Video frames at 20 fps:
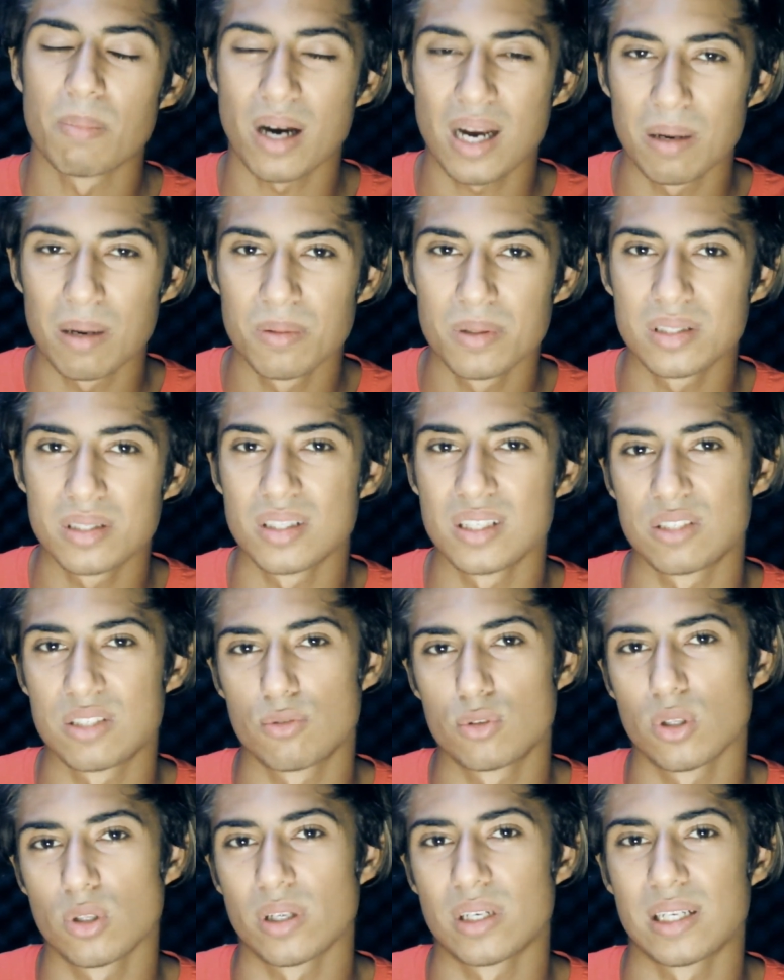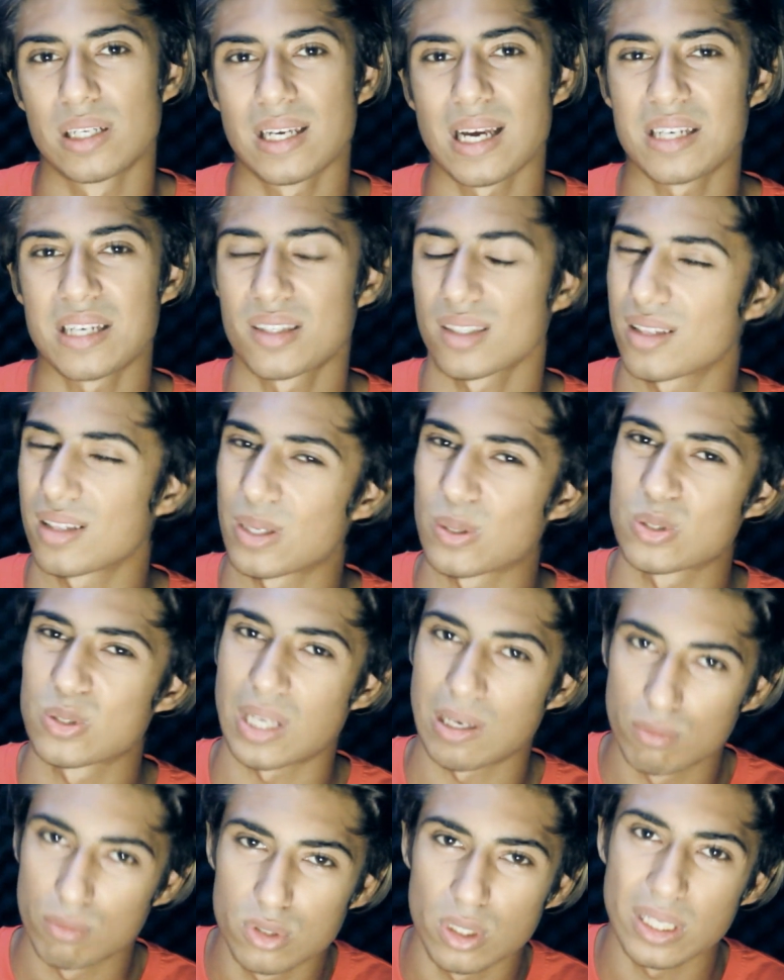bakabilirsiniz videolarına. Gerçekten
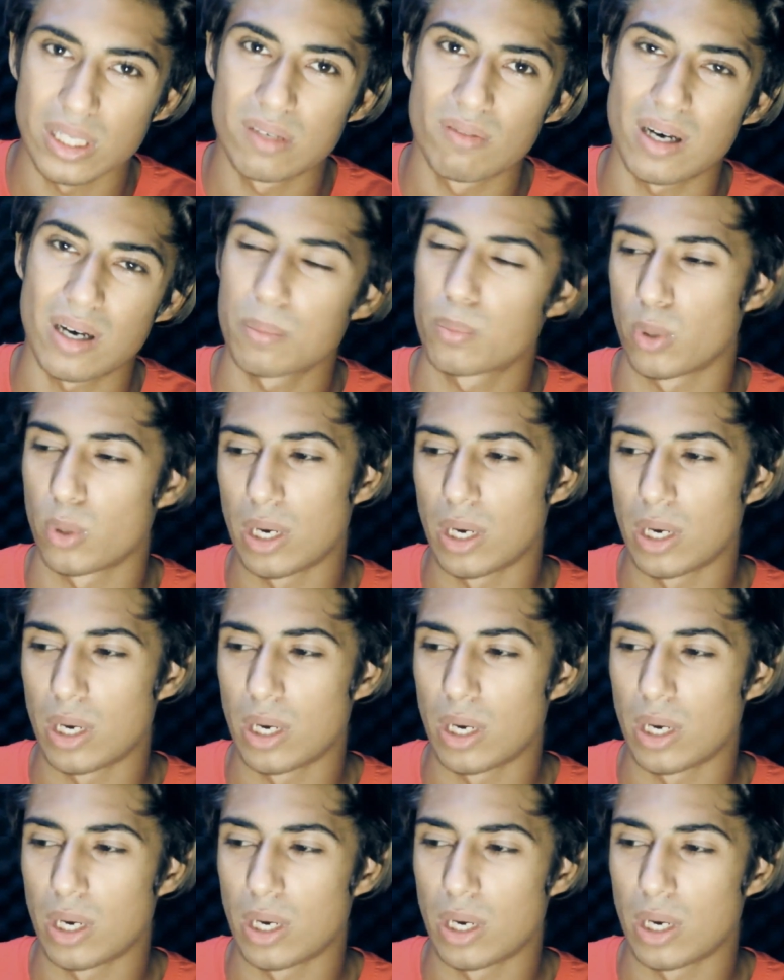güzel videoları var.